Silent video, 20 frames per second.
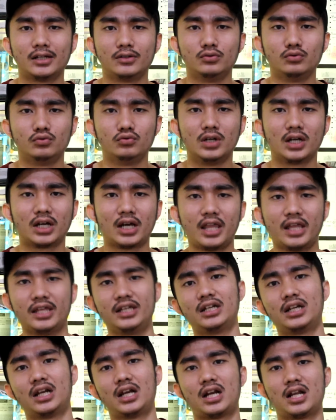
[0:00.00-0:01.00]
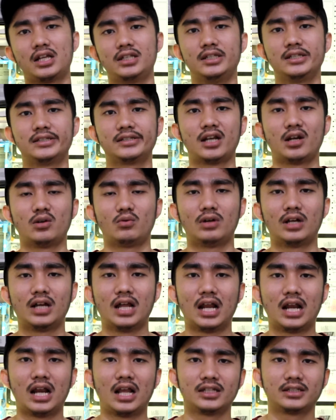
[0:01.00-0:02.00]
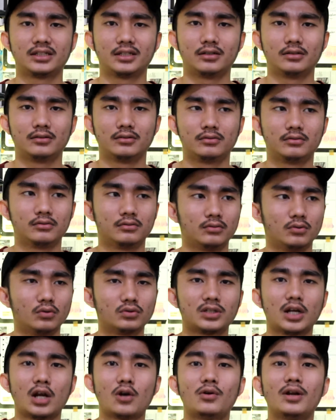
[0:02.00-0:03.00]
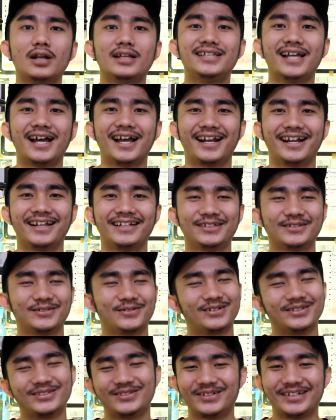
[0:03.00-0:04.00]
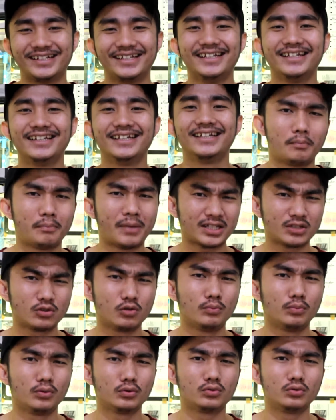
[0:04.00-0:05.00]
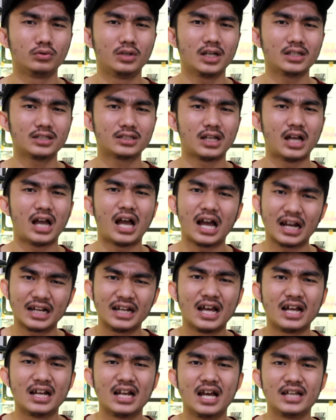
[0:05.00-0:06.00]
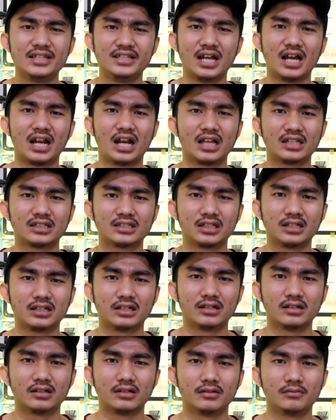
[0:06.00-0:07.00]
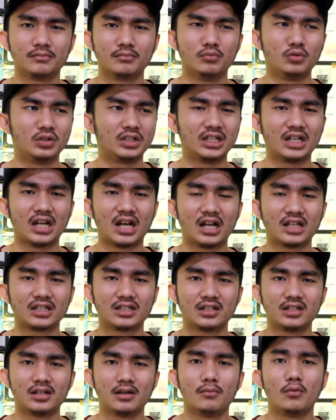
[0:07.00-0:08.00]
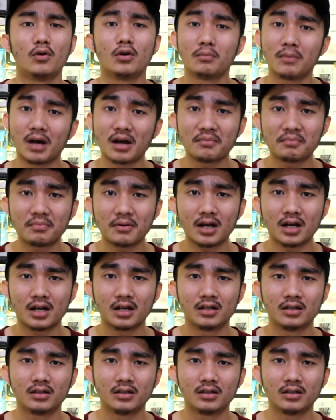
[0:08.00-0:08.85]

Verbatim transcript: aduh udah kayak iklan aja selalu ada alasan oh, selalu ada jalan sorry sorry pas ngumpul tugas ada ada aja alasan mungkin alasannya mohon maaf pak